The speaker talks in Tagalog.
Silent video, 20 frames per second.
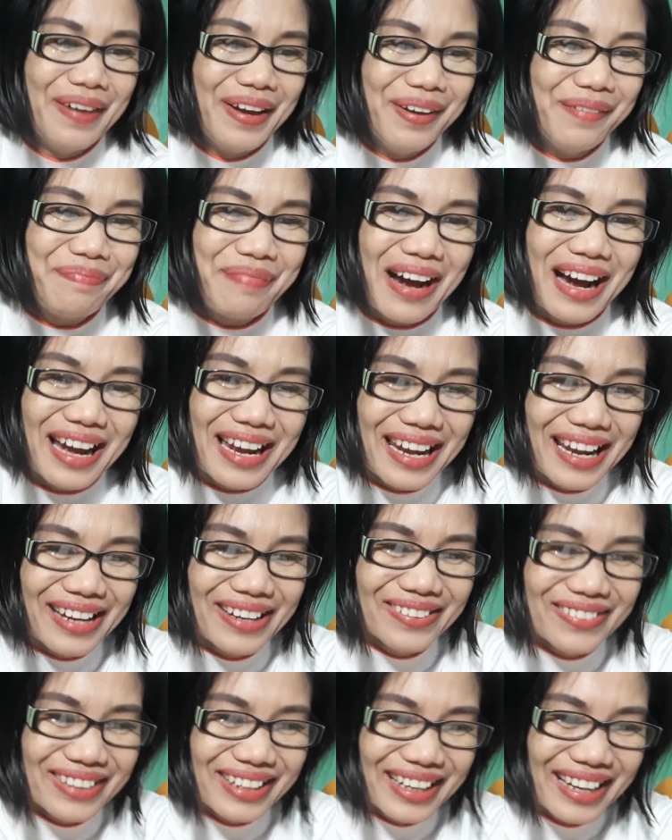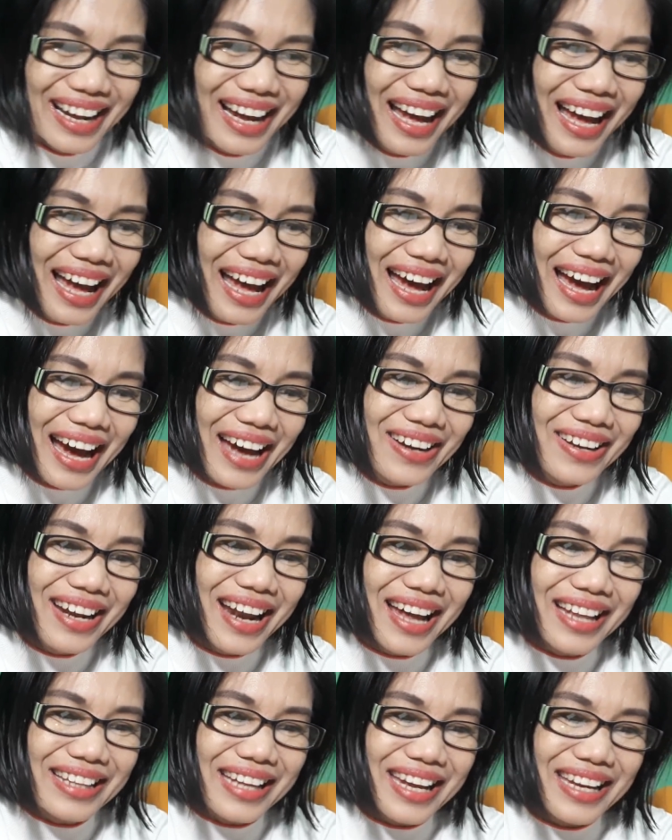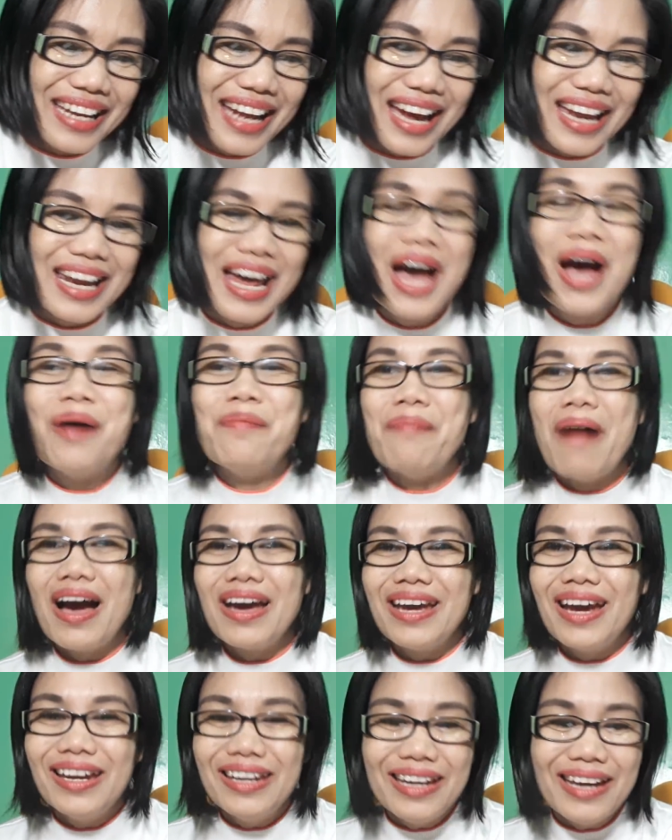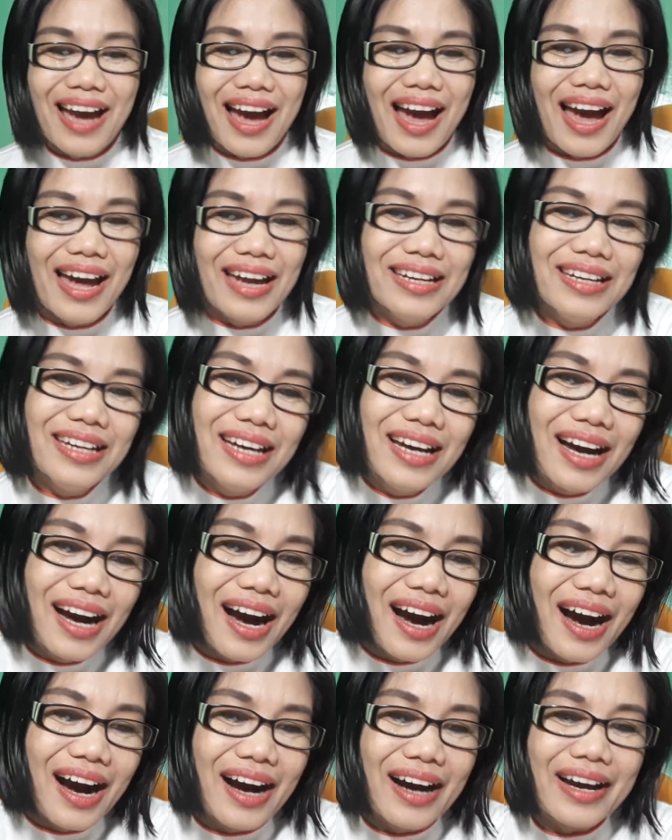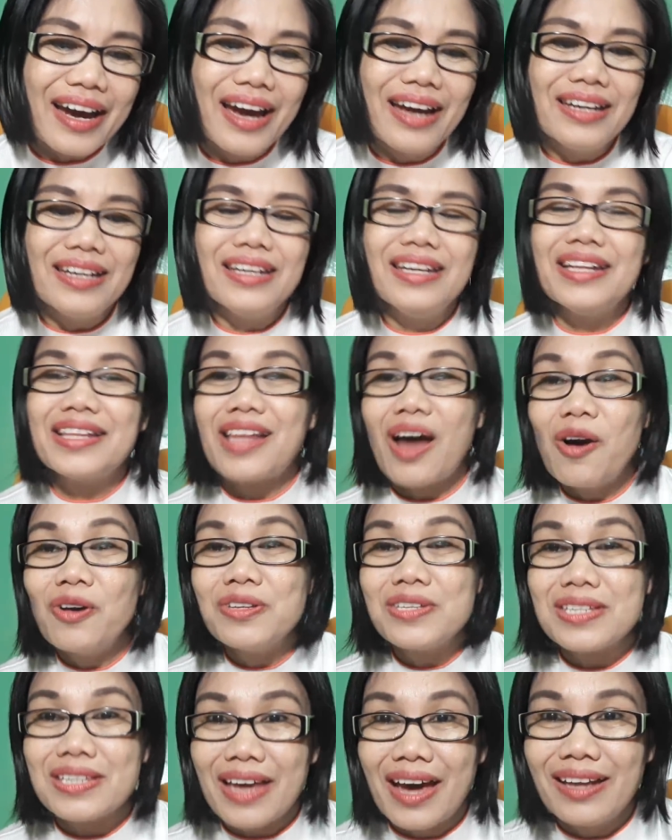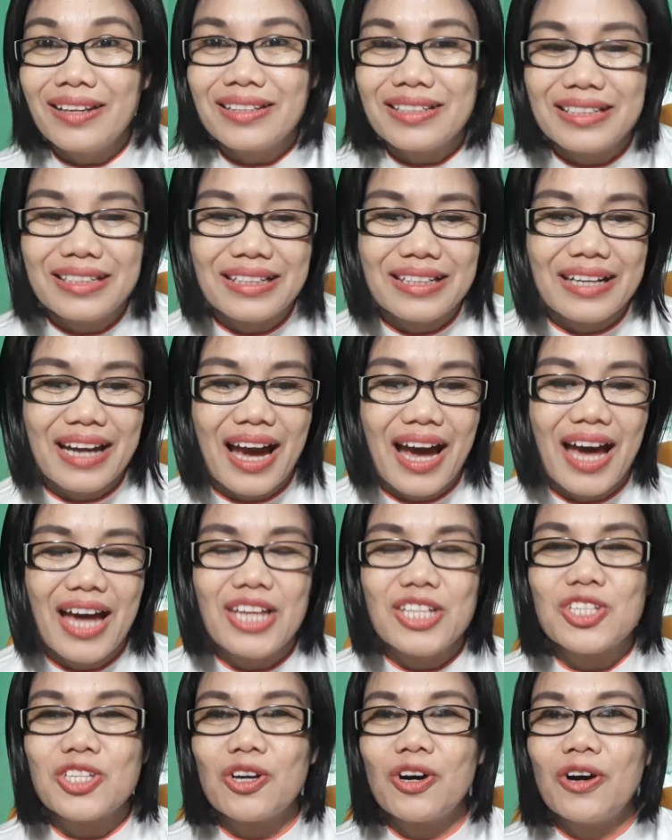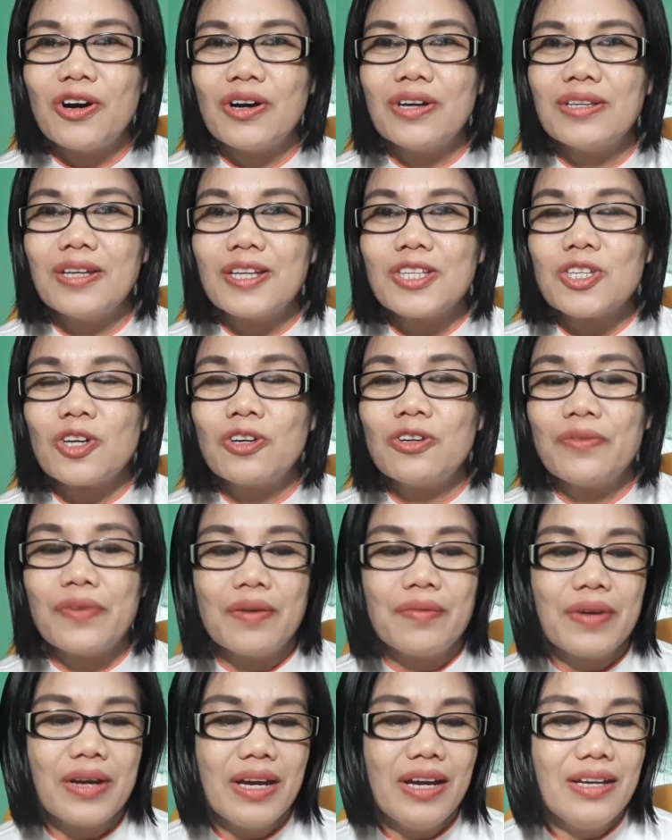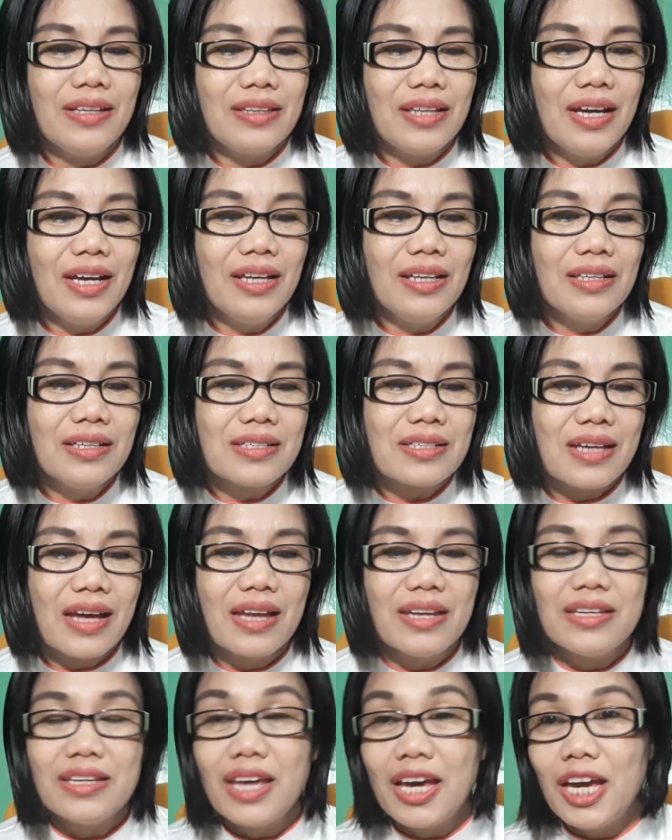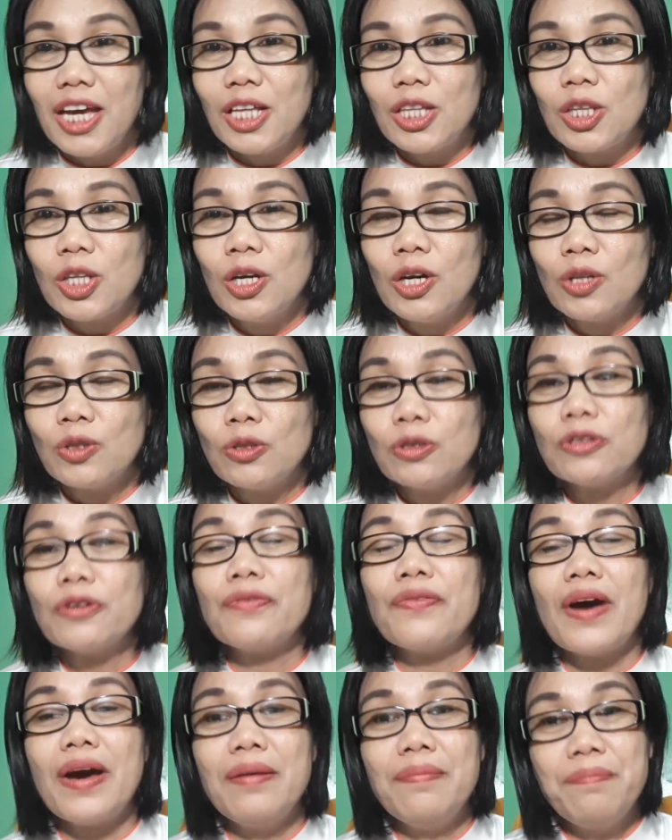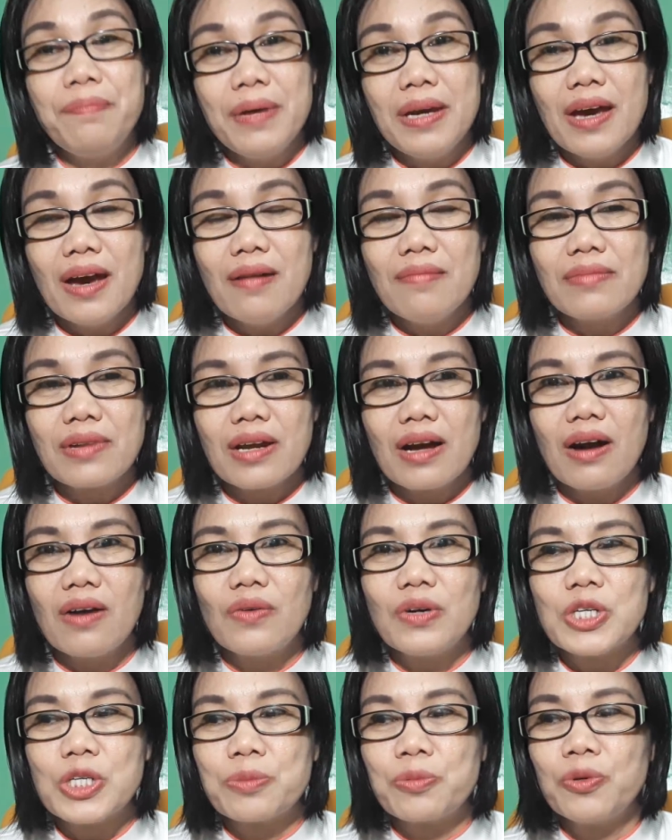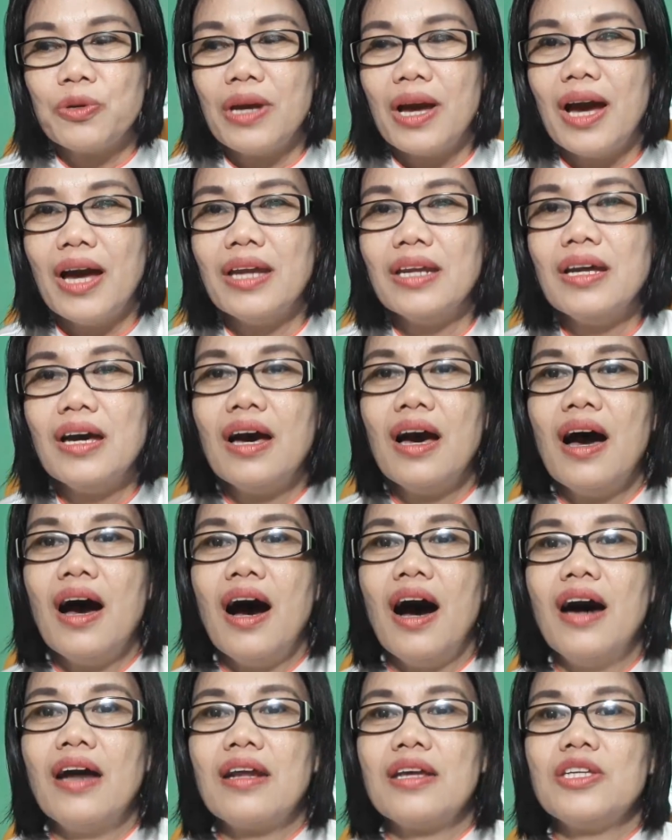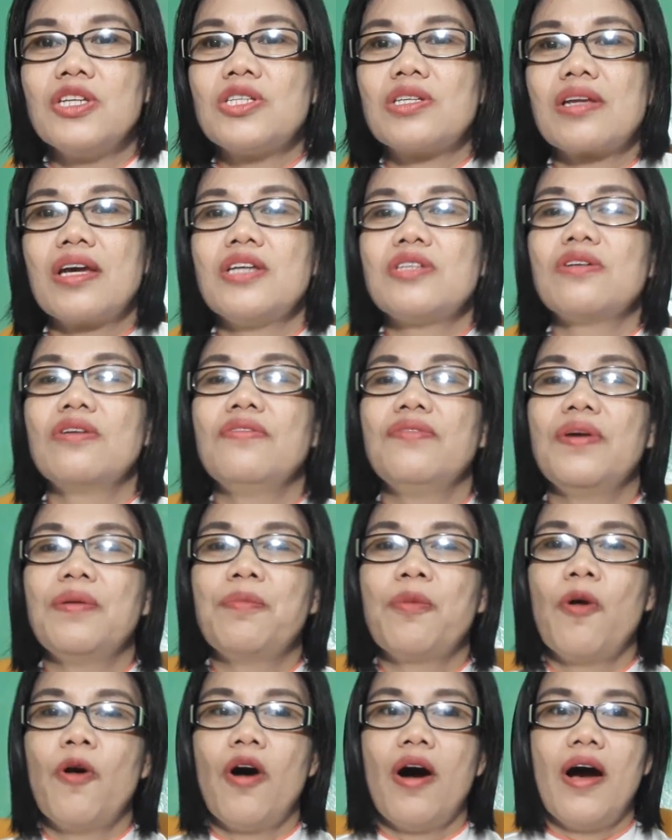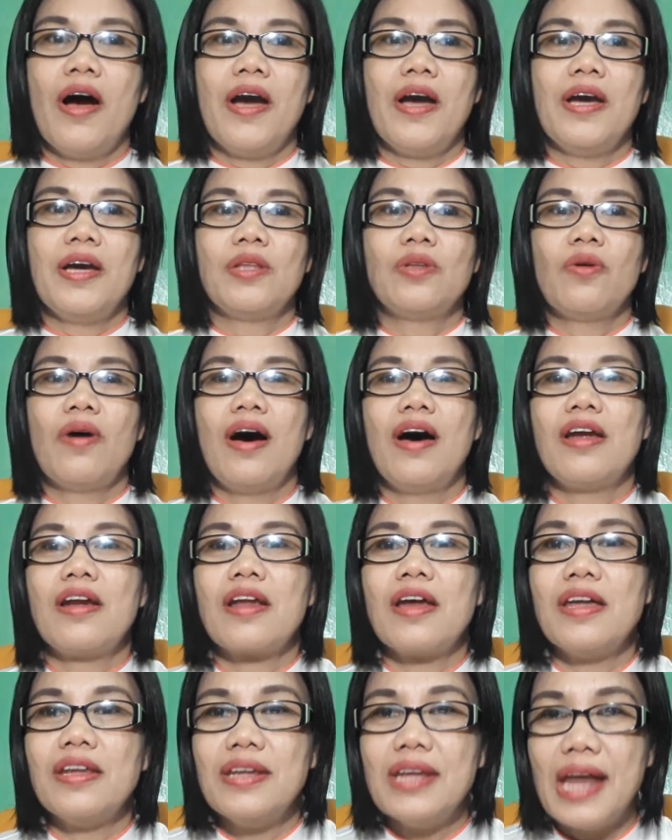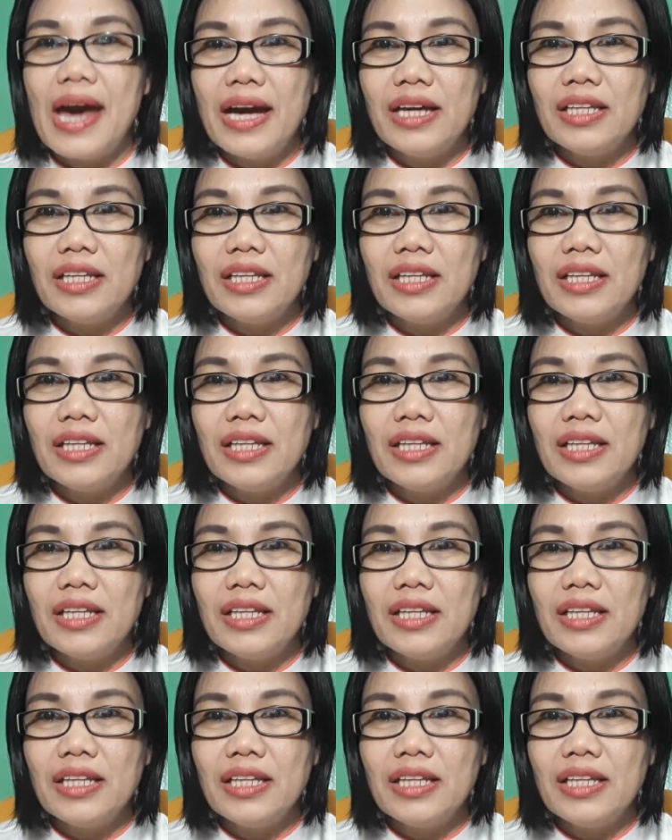may pangalan nung, ano natin yan, Bayanihan uh, Kennedy Town Center, yan. So, that's on November 18, Sunday, 2 to 5 p.m. 3 hours po yan. Ang ah, registration fee po ay 290